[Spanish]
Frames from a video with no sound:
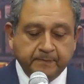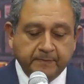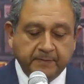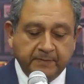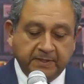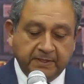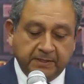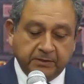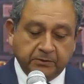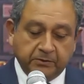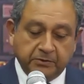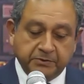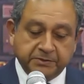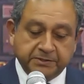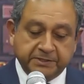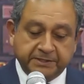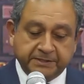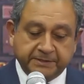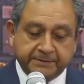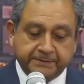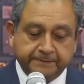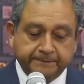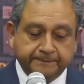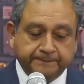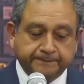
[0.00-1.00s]

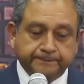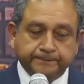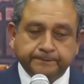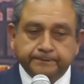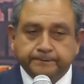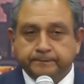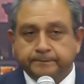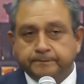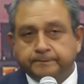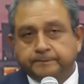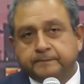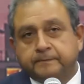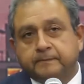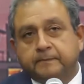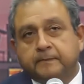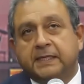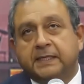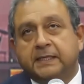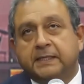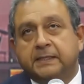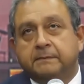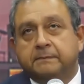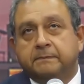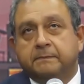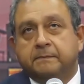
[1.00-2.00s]
Entonces,
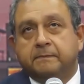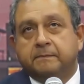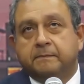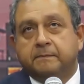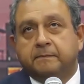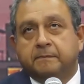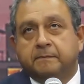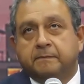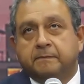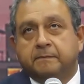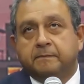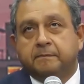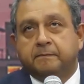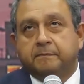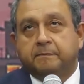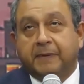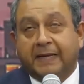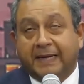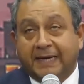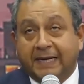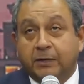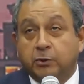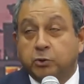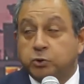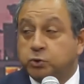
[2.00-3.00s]
eh,
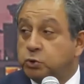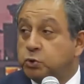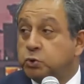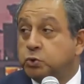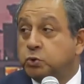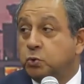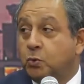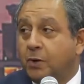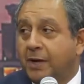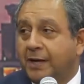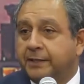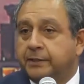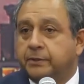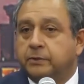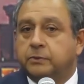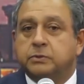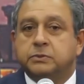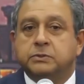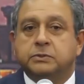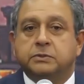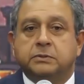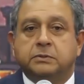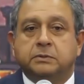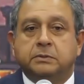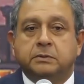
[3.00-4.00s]
para los
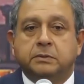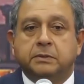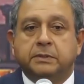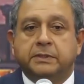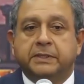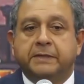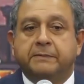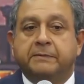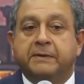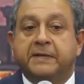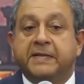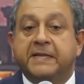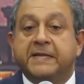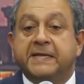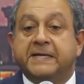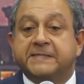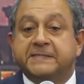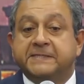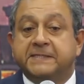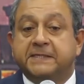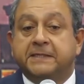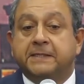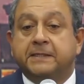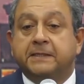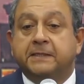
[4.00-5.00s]
usuarios debería
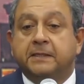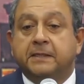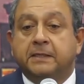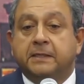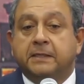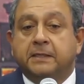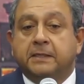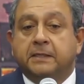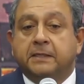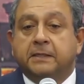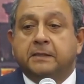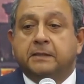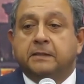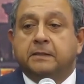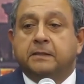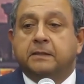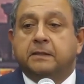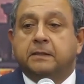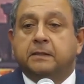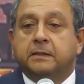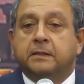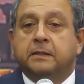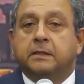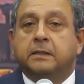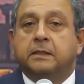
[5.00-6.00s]
ser
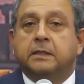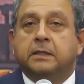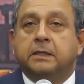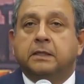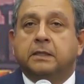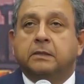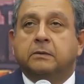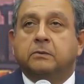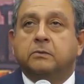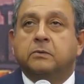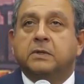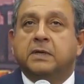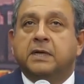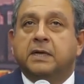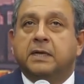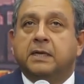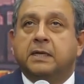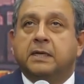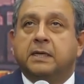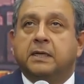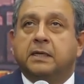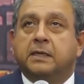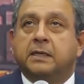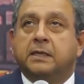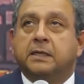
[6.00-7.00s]
eh,
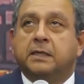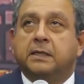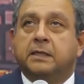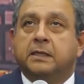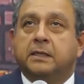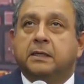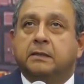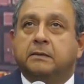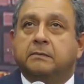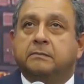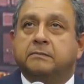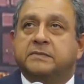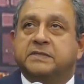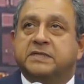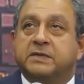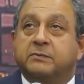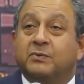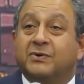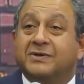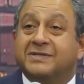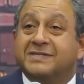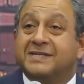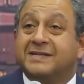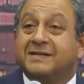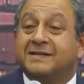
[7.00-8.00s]
una, eh, se
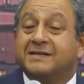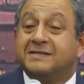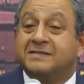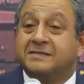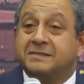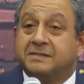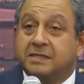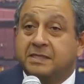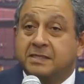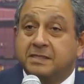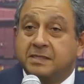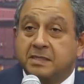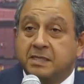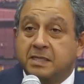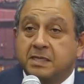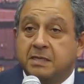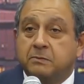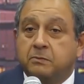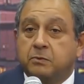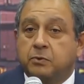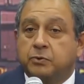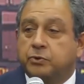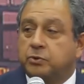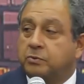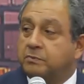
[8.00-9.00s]
puede decir,
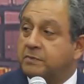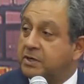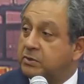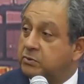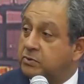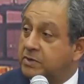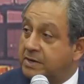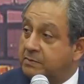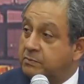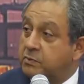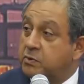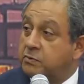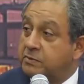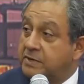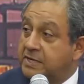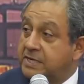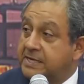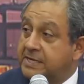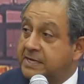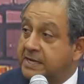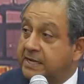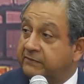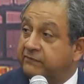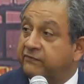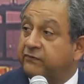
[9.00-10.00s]
incentivo tomar una
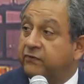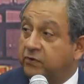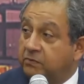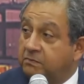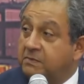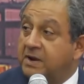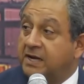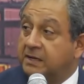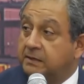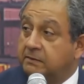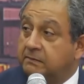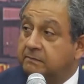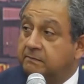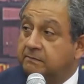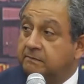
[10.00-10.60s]
movilidad formal.